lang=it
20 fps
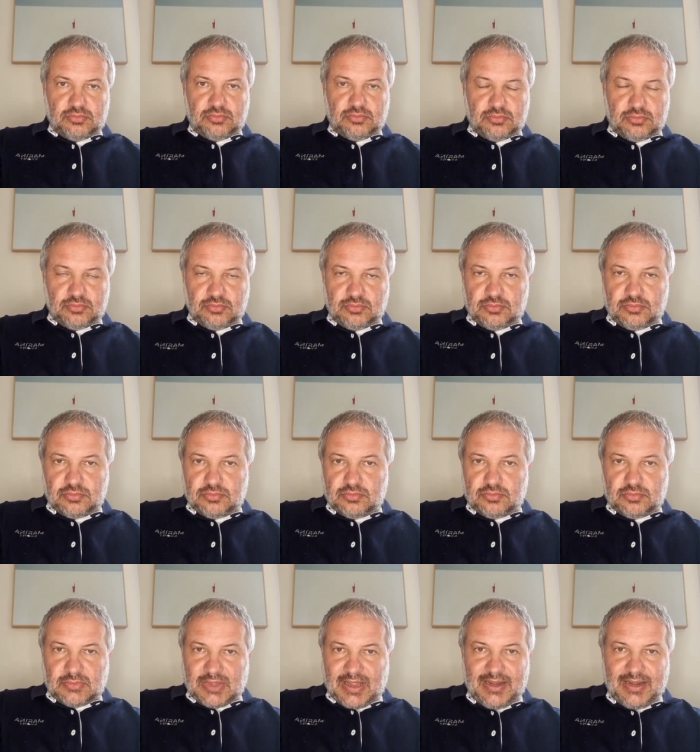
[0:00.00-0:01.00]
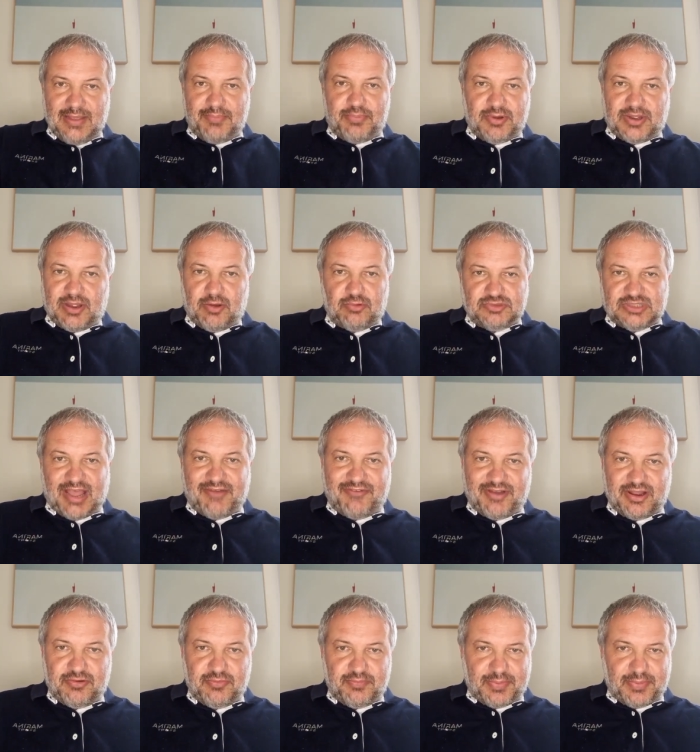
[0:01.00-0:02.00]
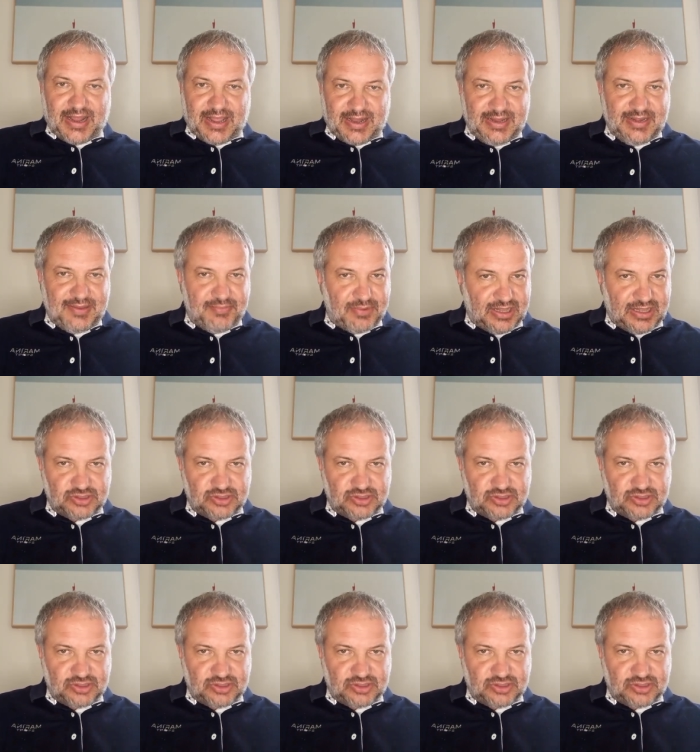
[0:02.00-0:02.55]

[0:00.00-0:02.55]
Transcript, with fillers: Mm, all'epoca usava comprare libri,